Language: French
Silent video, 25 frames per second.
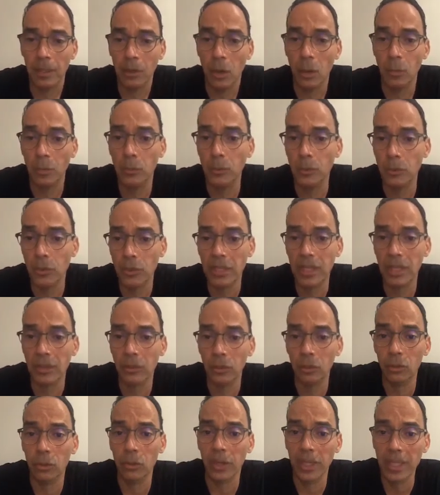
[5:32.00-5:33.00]
En plus de ça,
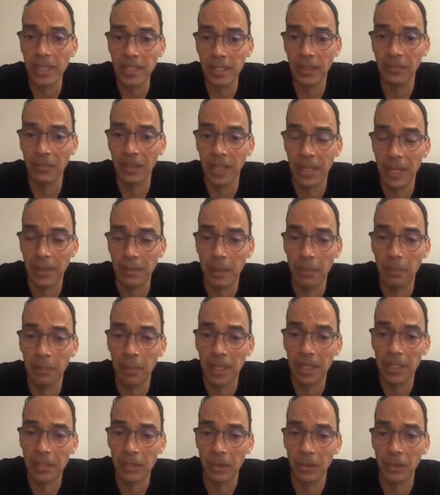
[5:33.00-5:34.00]
quand on reste avec la même
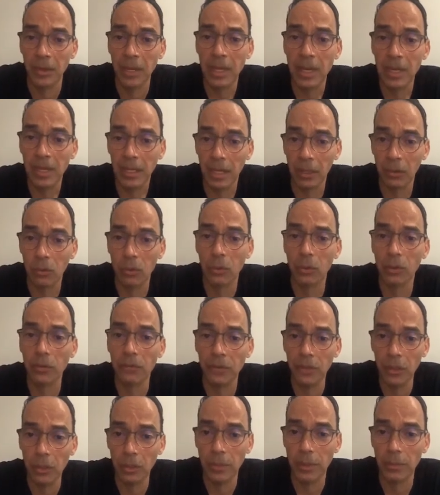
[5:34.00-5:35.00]
personne et qu'on
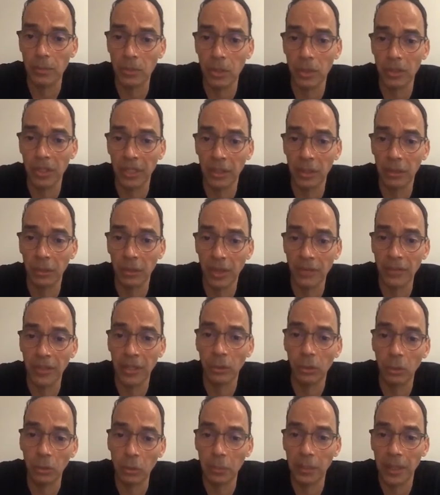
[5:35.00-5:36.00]
refait le même genre d'erreur
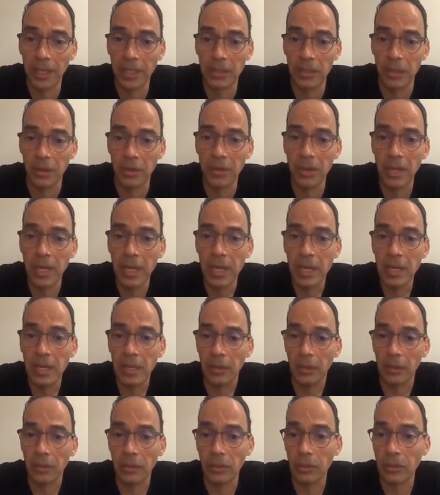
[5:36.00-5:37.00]
avec d'autres personnes,
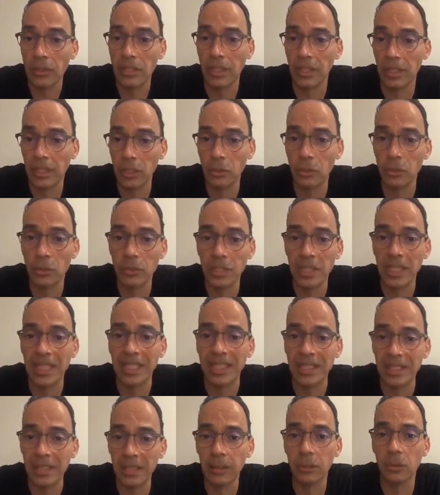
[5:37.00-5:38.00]
euh, c'est des choses
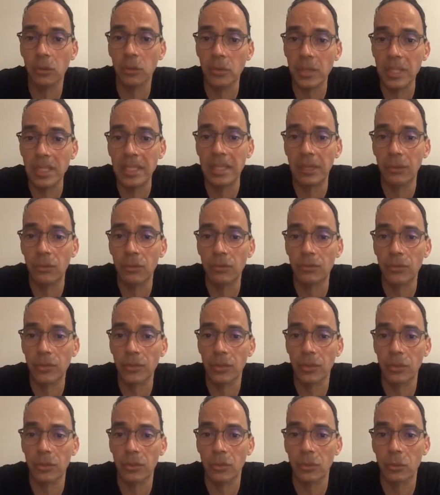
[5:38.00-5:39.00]
qui détruisent la
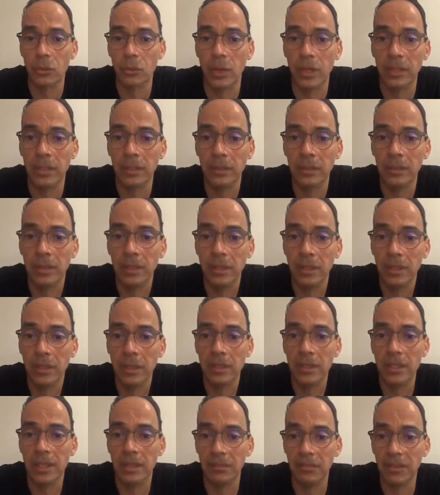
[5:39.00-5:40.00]
confiance en soi.
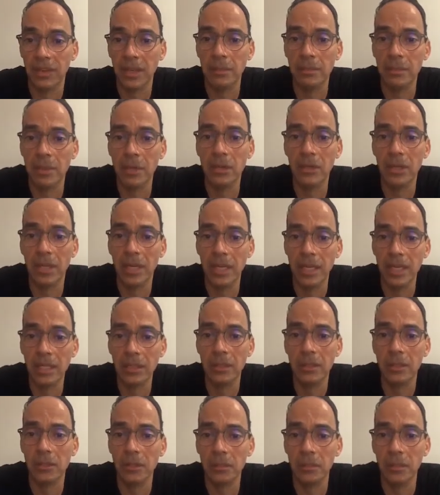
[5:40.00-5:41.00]
C'est vraiment
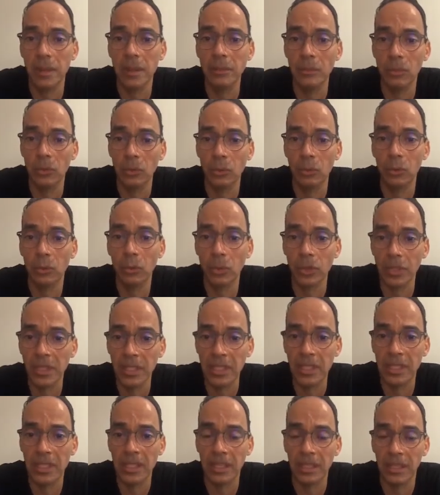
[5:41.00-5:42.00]
l'essence même d'une
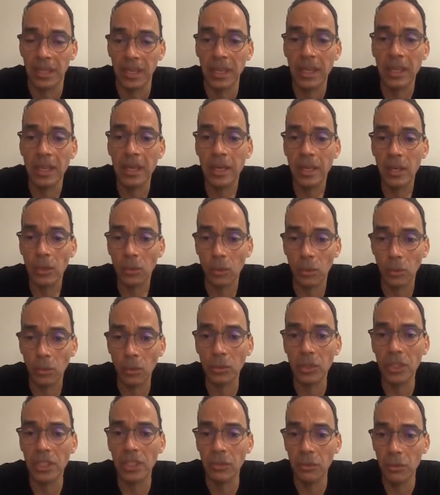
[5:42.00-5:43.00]
toxicité qu'on
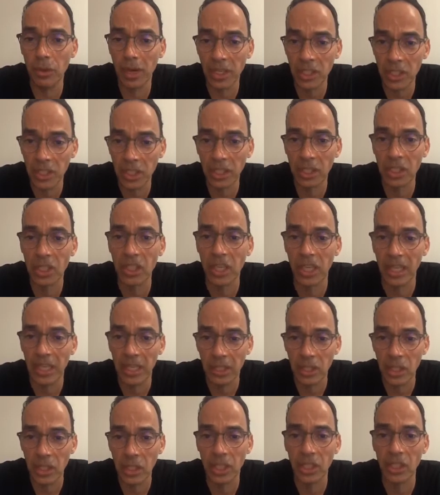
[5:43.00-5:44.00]
continue à chercher et
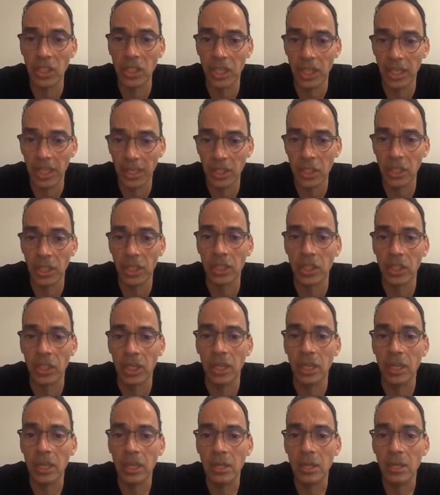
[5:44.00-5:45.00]
à chercher et à
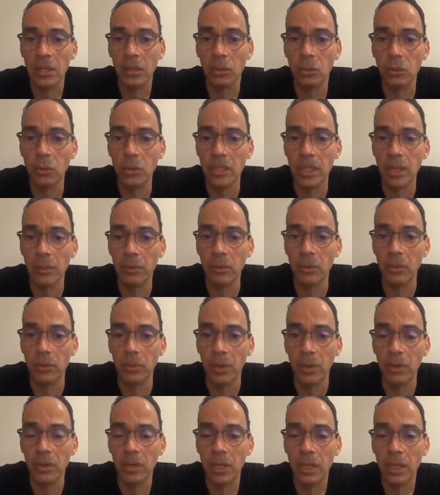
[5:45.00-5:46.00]
chercher, tout
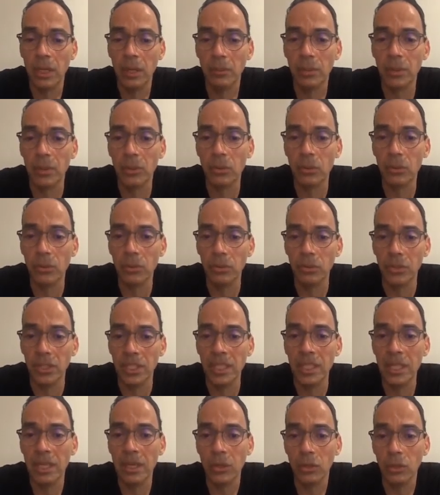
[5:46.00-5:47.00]
simplement parce qu'on se
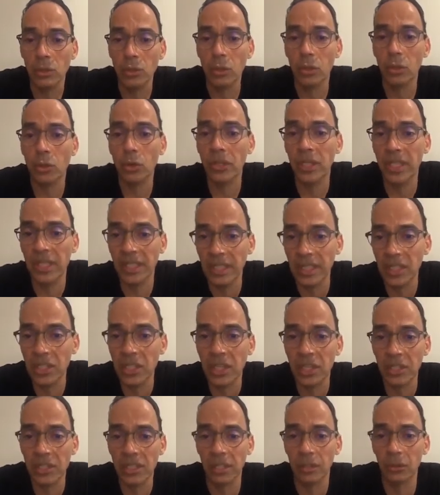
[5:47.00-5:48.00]
dit, je connais
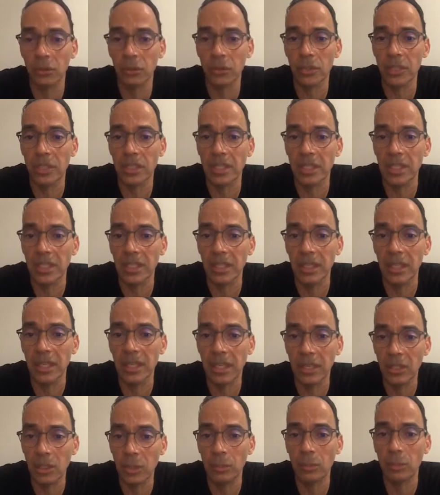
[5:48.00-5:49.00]
déjà cette
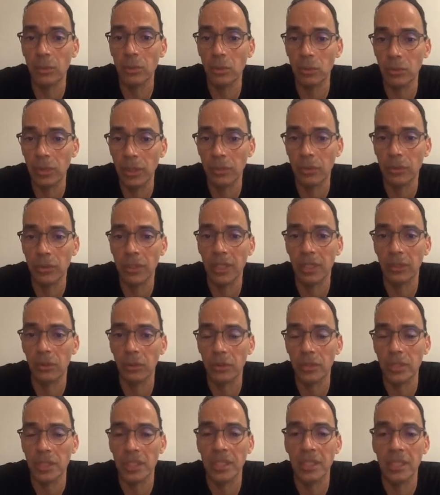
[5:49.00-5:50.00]
toxicité et j'ai besoin de cette
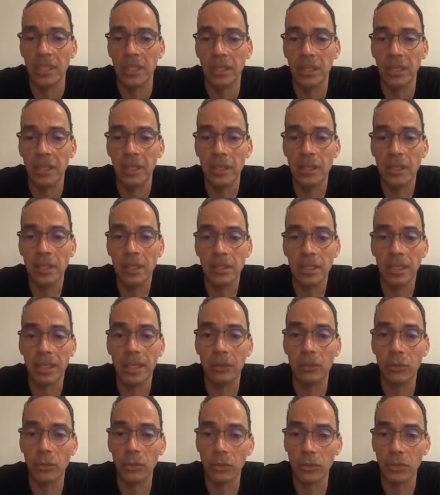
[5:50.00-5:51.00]
toxicité. C'est
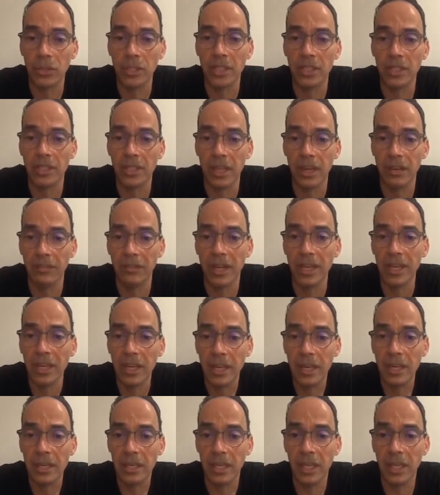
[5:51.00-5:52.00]
quelque chose qui se travaille
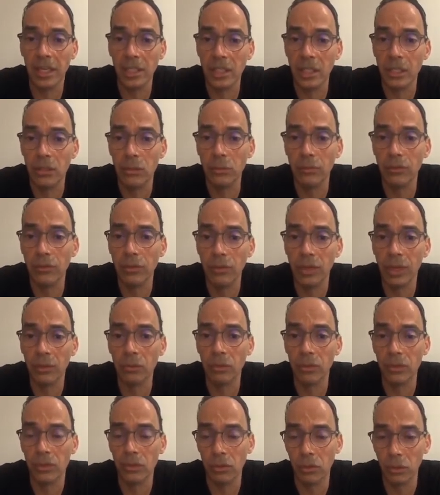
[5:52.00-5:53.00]
et que j'ai souvent
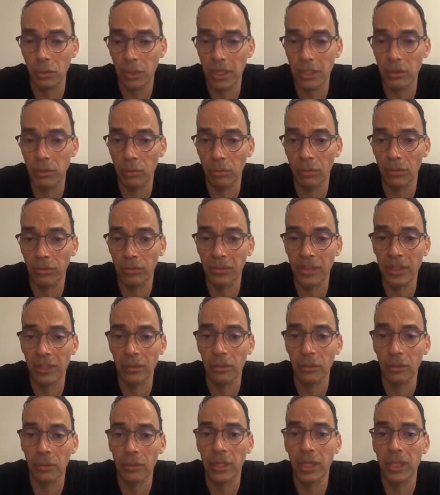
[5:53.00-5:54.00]
l'occasion de faire
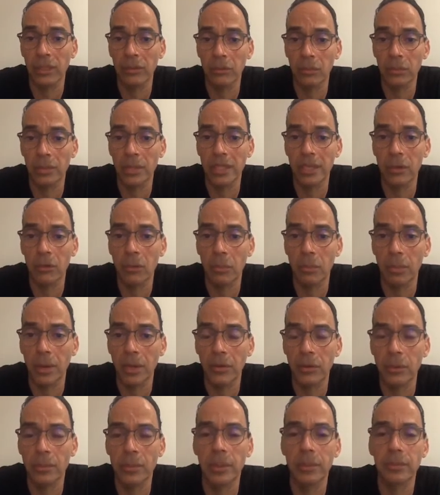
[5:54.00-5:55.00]
dans le cadre de mes
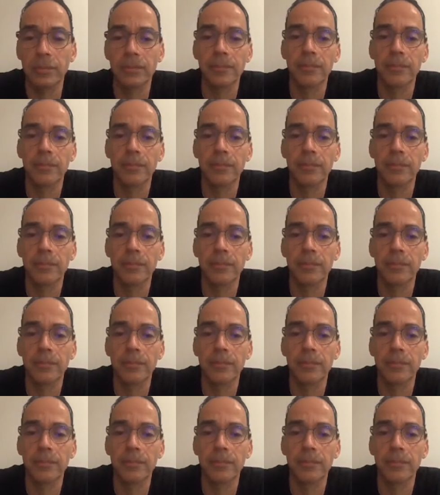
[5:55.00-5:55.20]
accompagnements.